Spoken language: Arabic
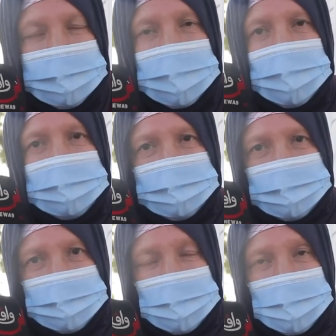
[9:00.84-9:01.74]
ديال هذا
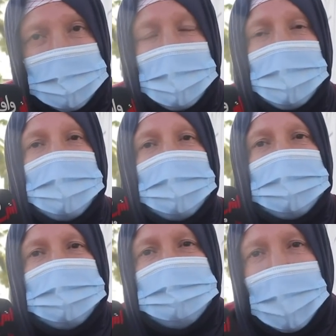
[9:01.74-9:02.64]
الشيء
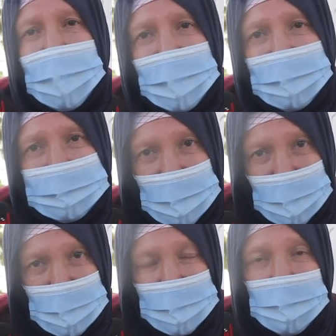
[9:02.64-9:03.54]
اما
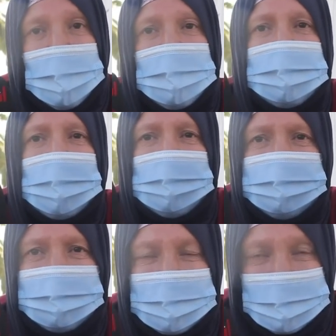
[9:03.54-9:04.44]
انا
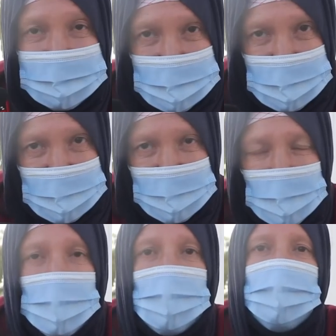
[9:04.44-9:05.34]
كرفستني
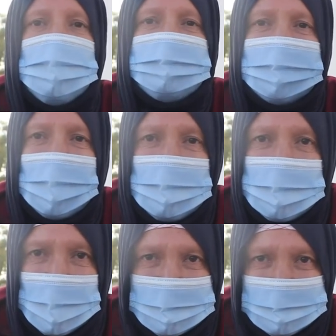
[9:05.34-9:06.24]

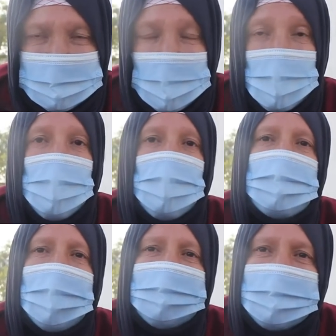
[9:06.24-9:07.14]
وتكرفست
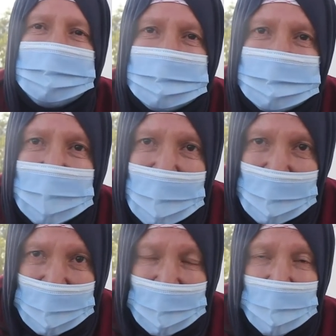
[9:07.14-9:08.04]
وما عنديش
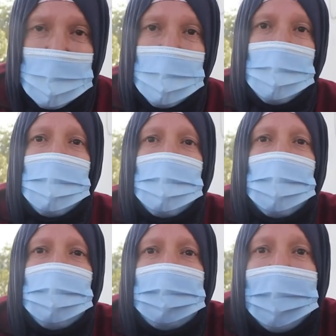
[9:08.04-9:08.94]
الصحه
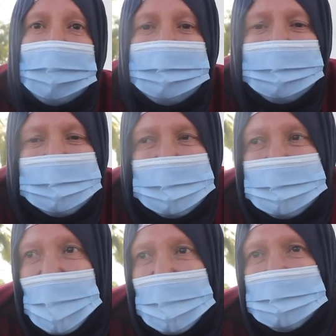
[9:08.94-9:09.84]
وما عندي حتى
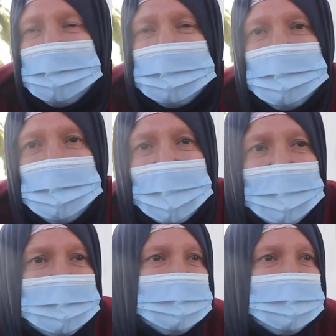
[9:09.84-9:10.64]
شي حاجه باش نبقى